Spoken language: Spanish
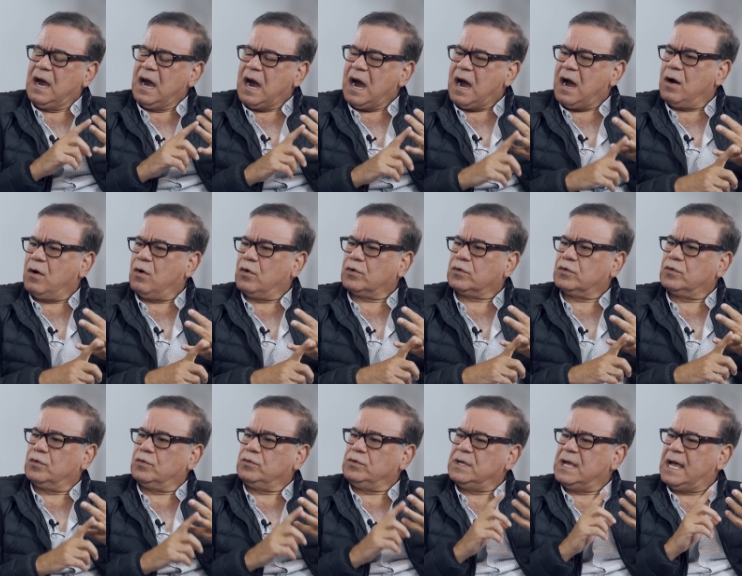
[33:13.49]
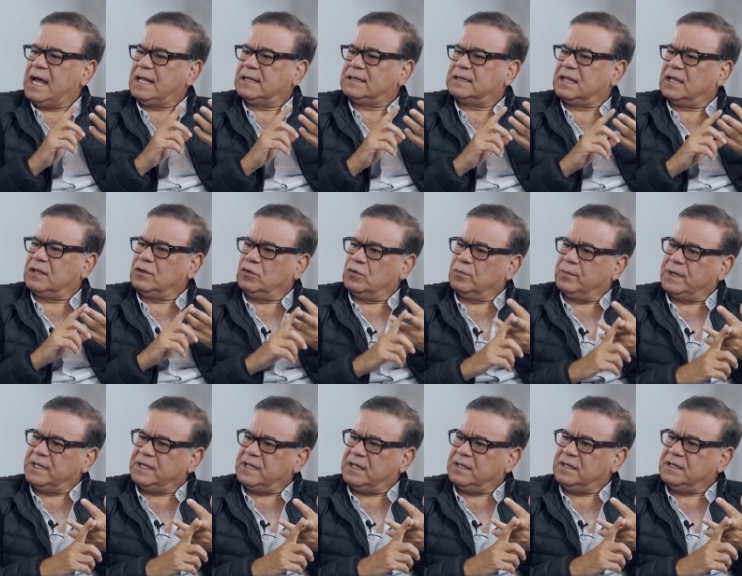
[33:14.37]
a Jorge Oñata, a
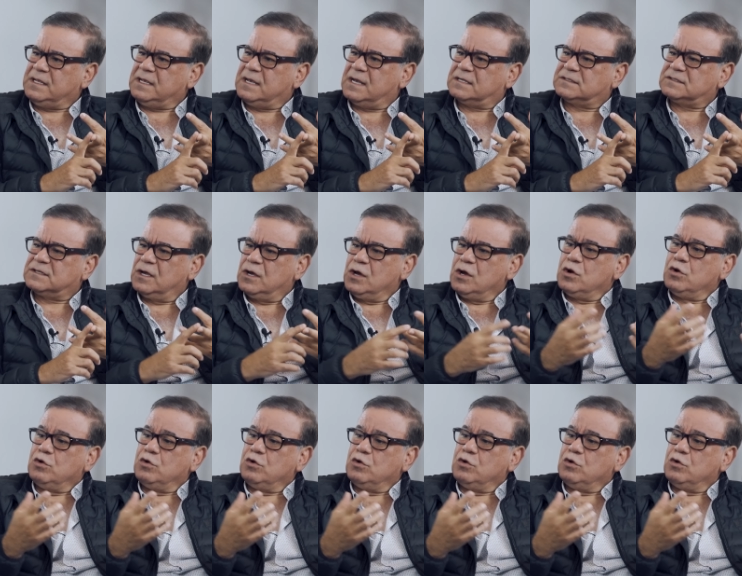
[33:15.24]
Diomedes Díaz,